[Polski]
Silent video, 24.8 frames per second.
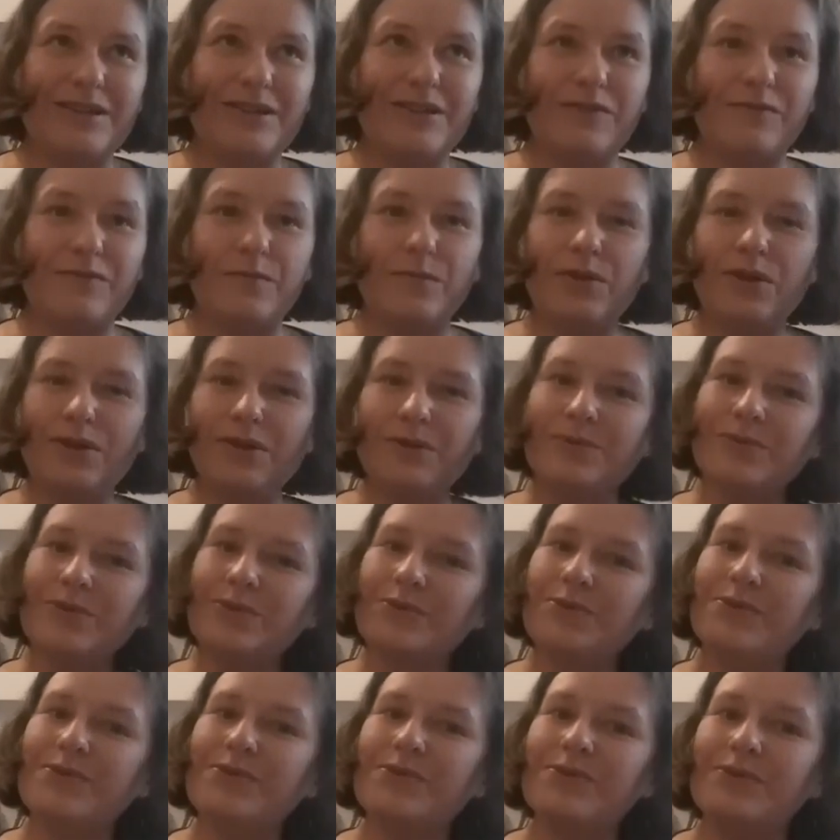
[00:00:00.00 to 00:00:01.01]
że w moim
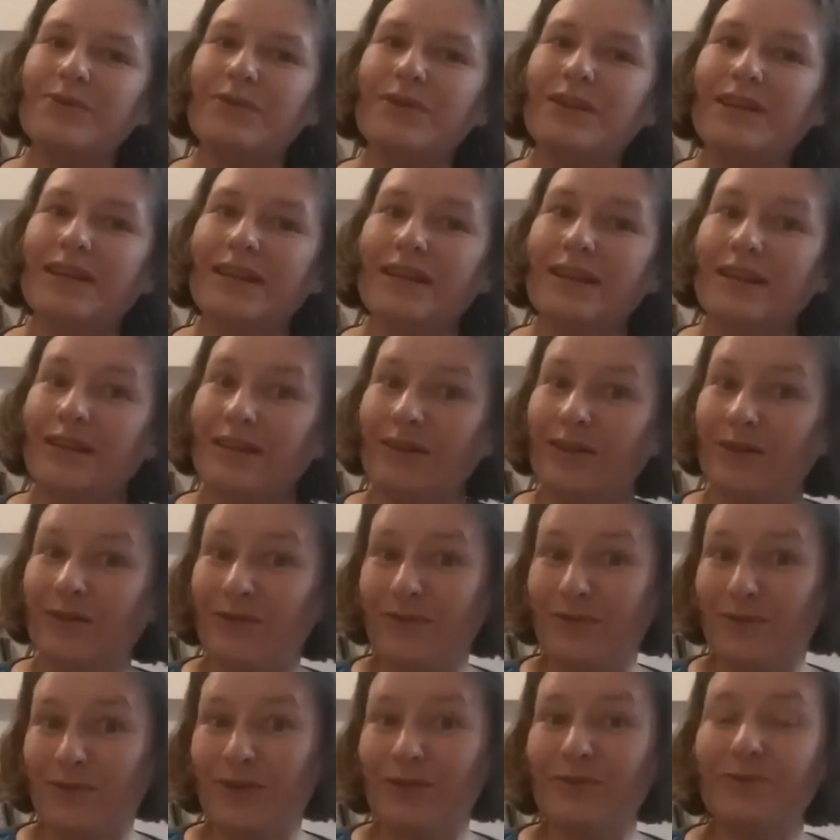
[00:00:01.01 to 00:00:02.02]
czuciu
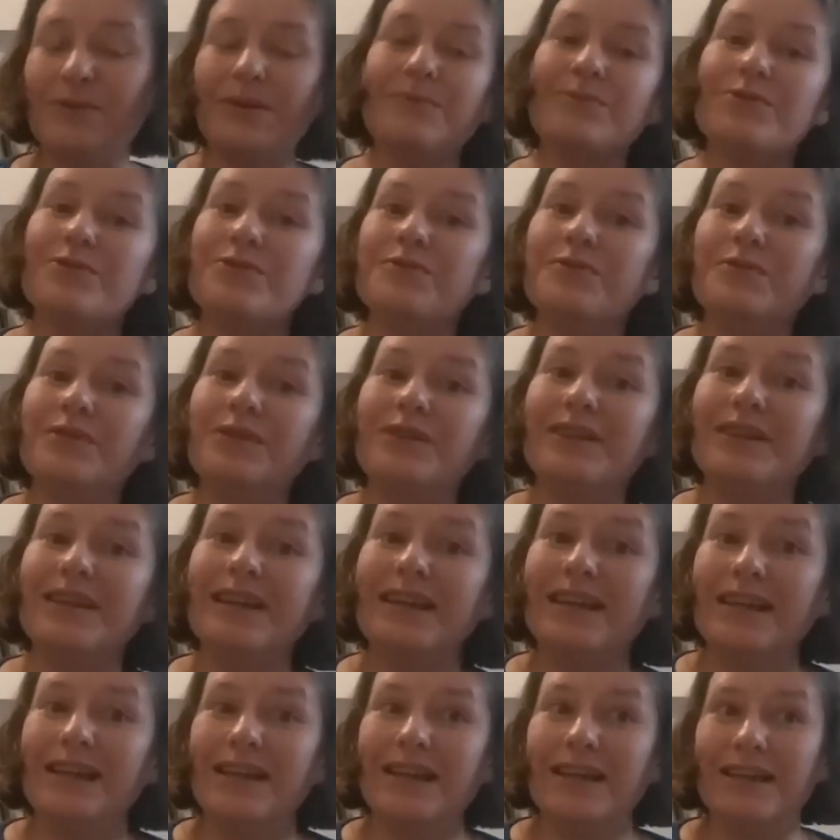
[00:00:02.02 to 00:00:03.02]
otworzyłam drzwi,
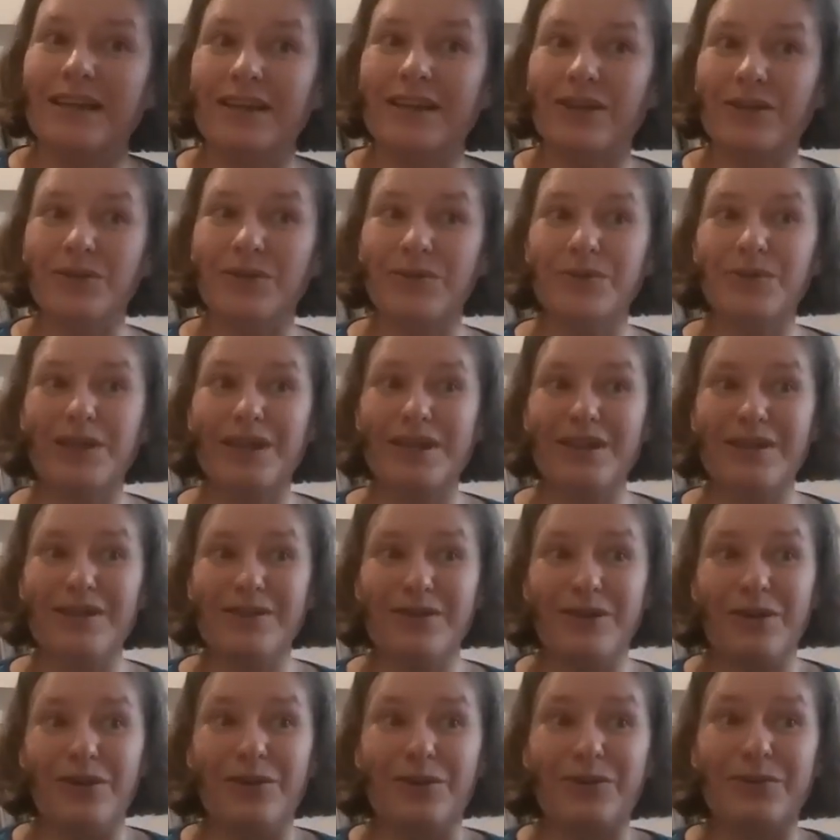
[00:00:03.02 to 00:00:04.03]
e, które,
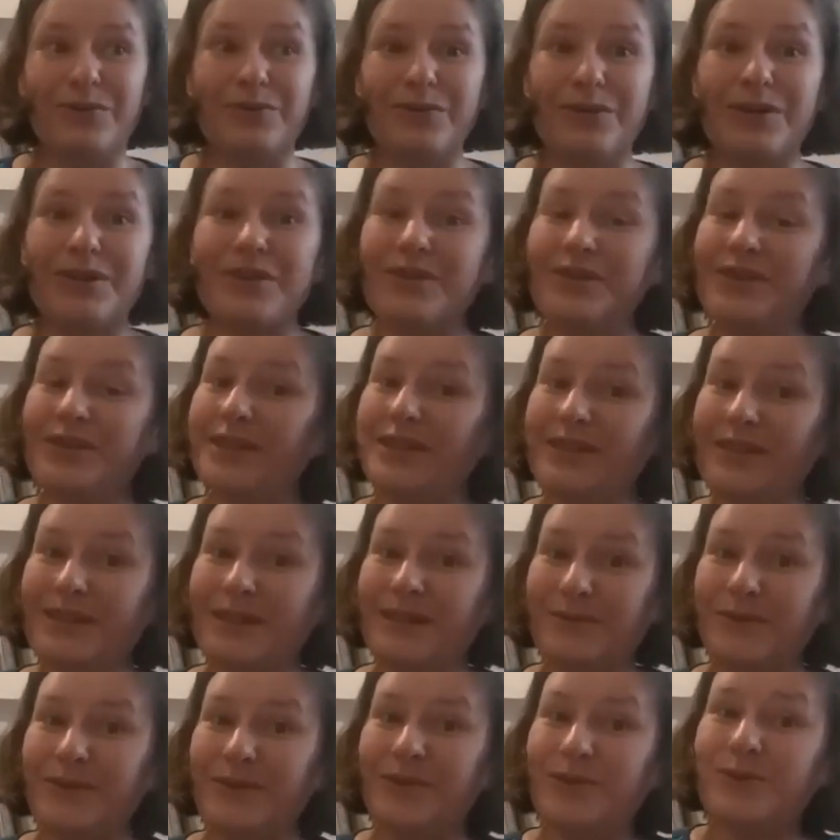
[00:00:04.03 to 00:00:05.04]
o których gdzieś
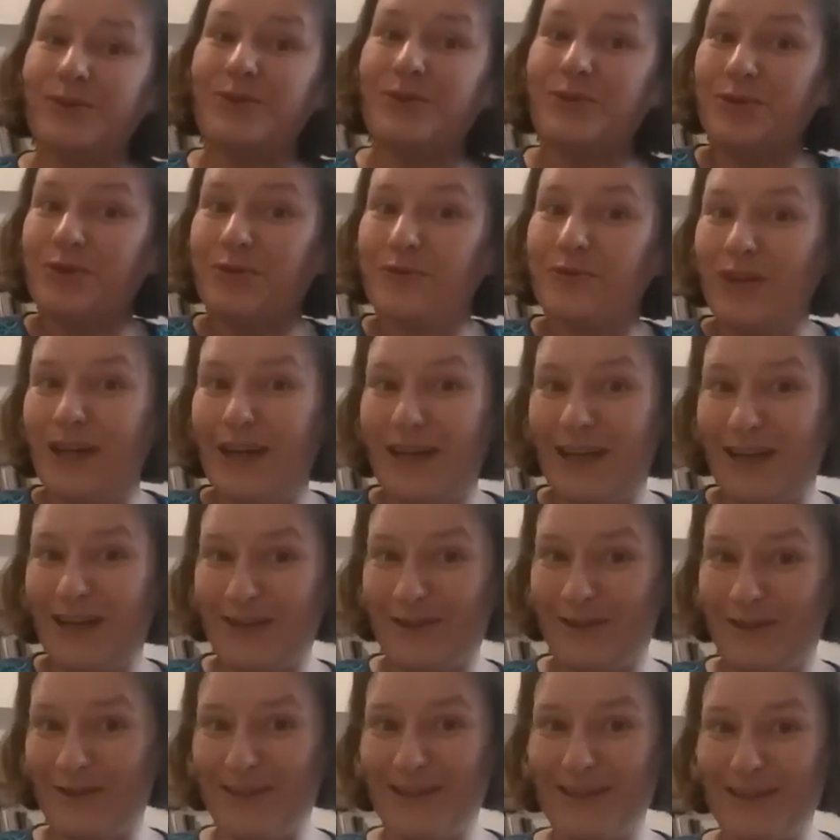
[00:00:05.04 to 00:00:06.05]
tam ktoś już wiele
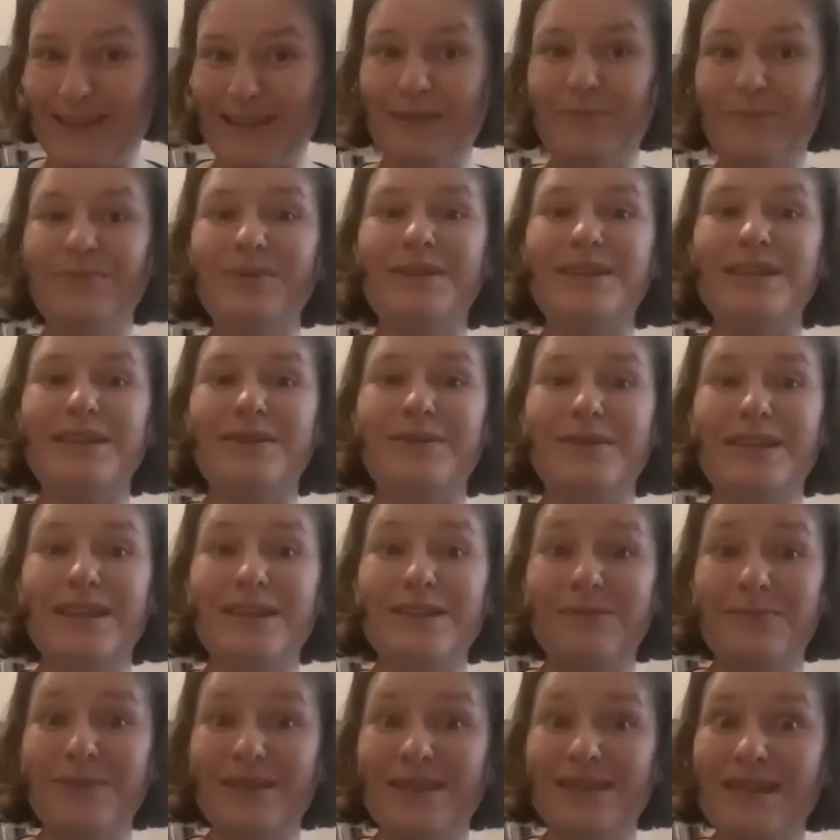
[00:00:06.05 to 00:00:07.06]
książek napisał,
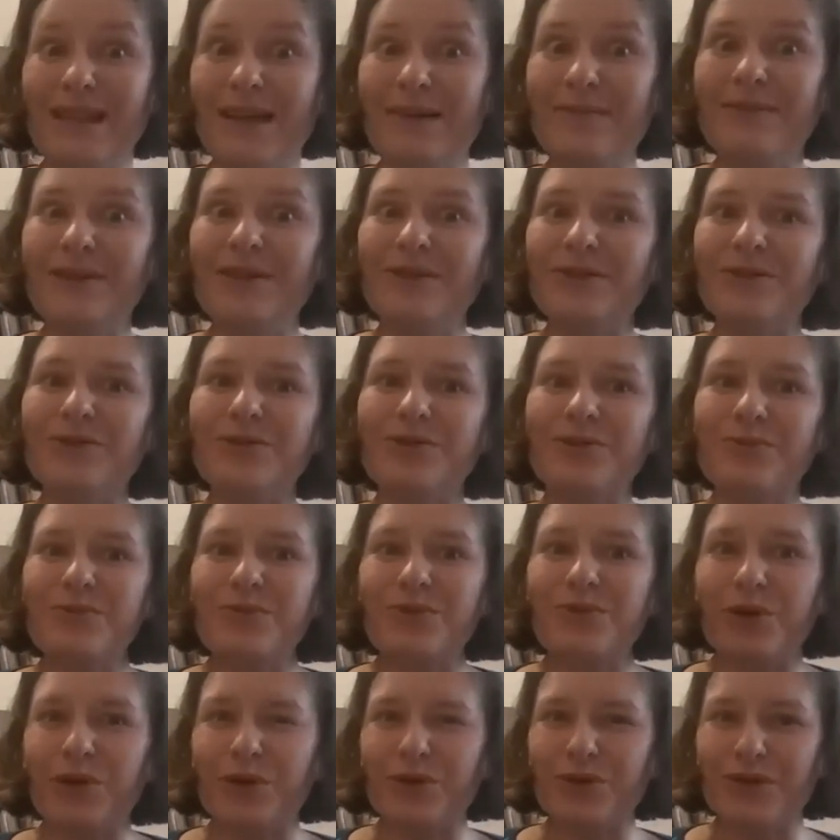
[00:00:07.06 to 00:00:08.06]
natomiast dla mnie to już
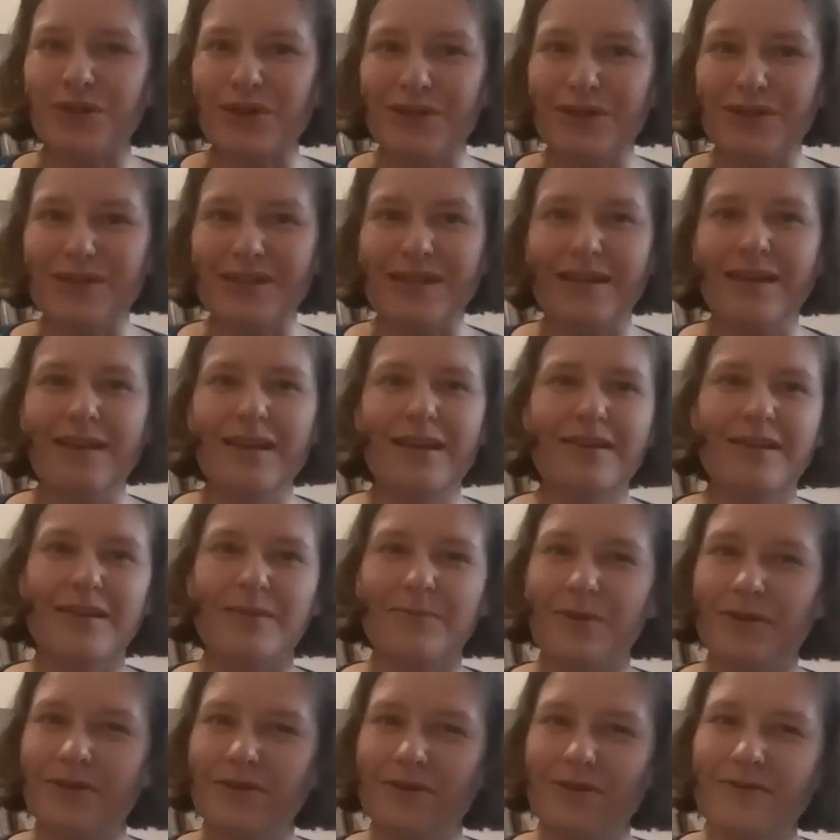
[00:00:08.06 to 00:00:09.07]
było odkrycie, nie
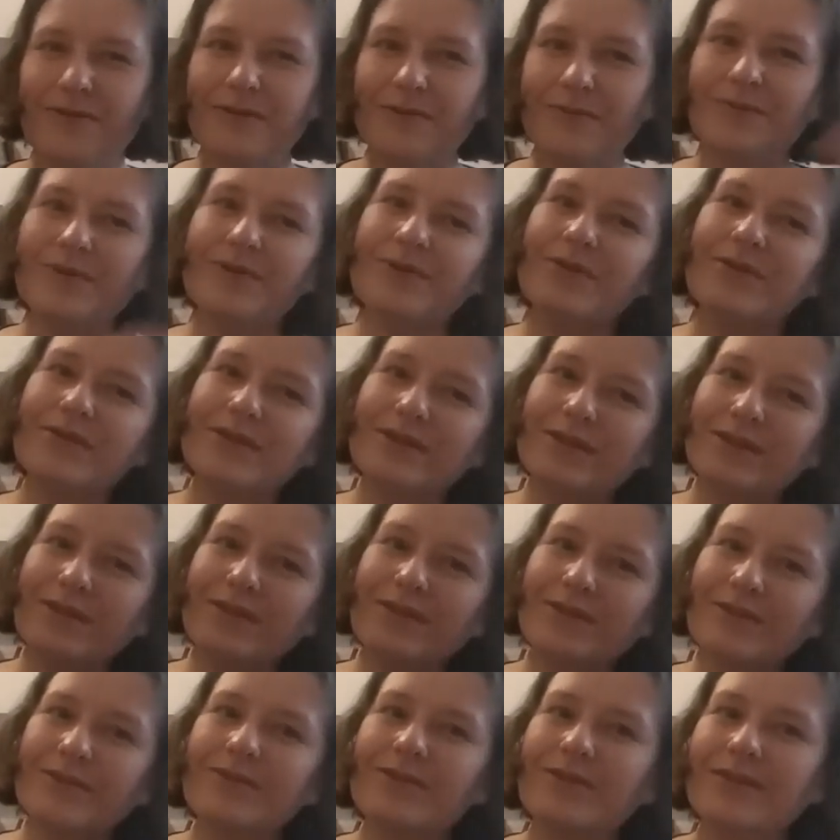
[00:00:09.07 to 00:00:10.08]
mając świadomości, że te
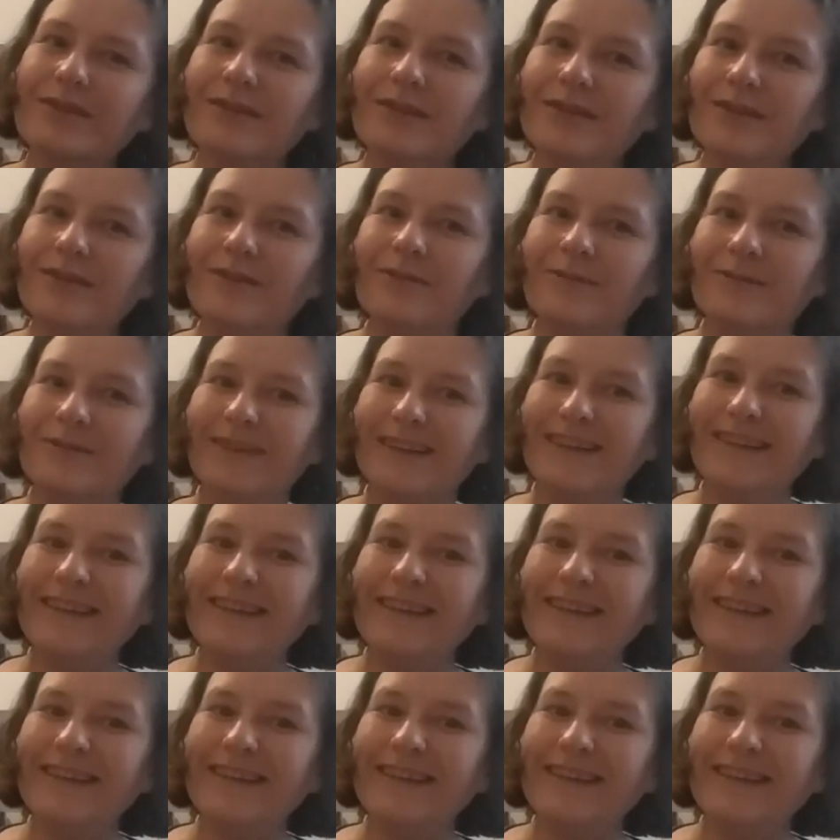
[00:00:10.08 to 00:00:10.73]
książki są, nie?